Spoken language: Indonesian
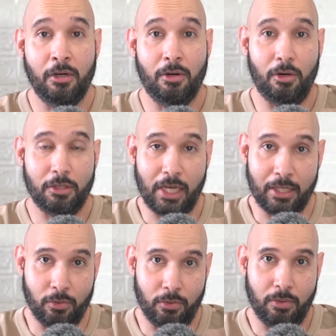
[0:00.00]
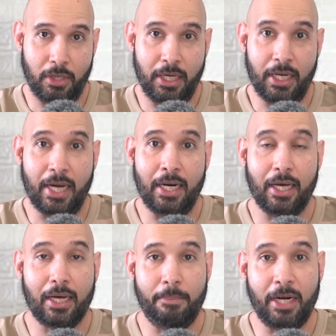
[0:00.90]
0-1. Ini
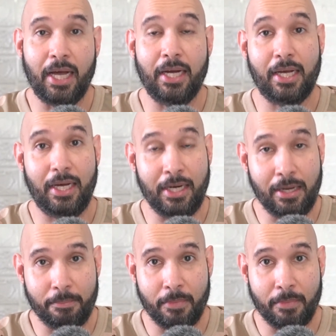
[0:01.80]
adalah kemenangan ke-6